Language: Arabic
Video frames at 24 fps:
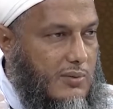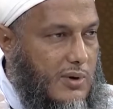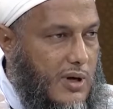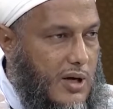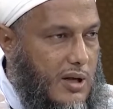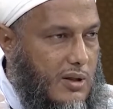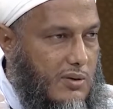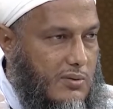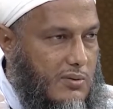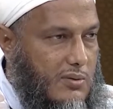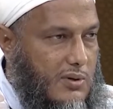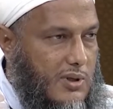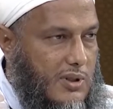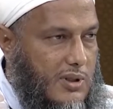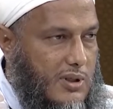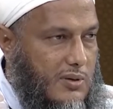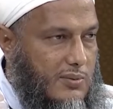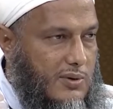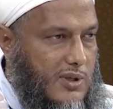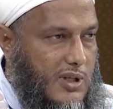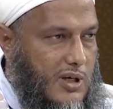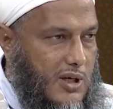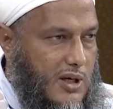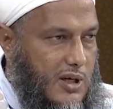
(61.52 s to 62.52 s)
ما أظن أن
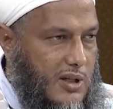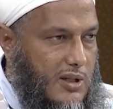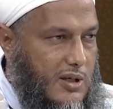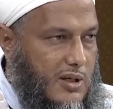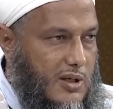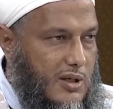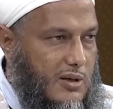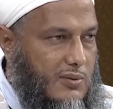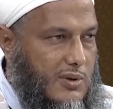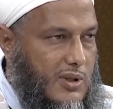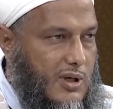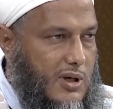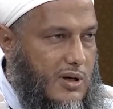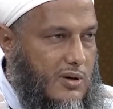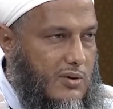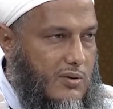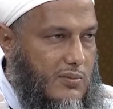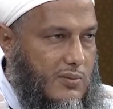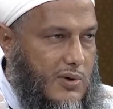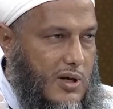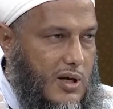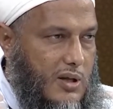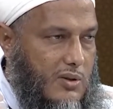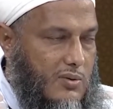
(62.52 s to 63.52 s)
تبيد هذه أبدا
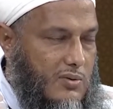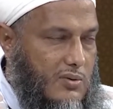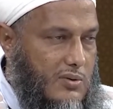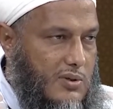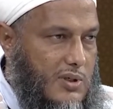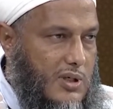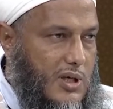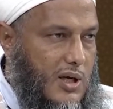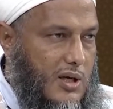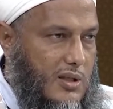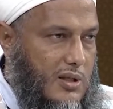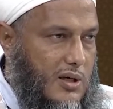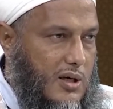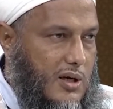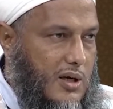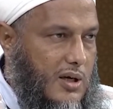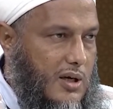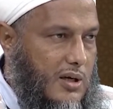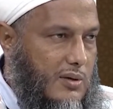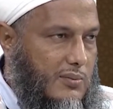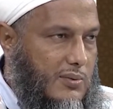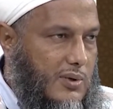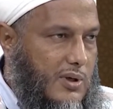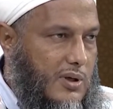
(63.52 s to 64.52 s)
وما أظن الساعة
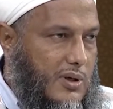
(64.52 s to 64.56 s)
قائمة